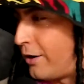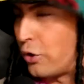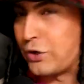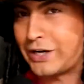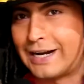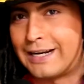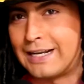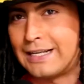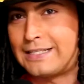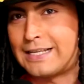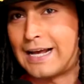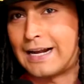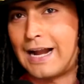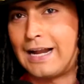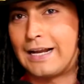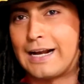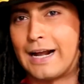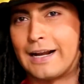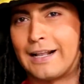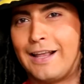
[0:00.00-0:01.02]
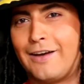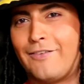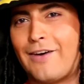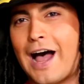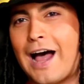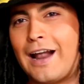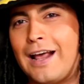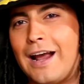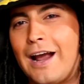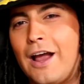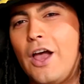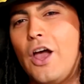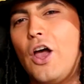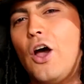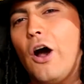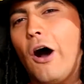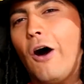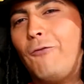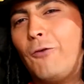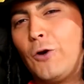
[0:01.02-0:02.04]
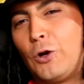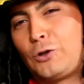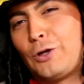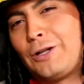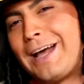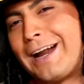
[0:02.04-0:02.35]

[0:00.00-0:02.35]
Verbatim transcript: organizzare il carnevale, ho voluto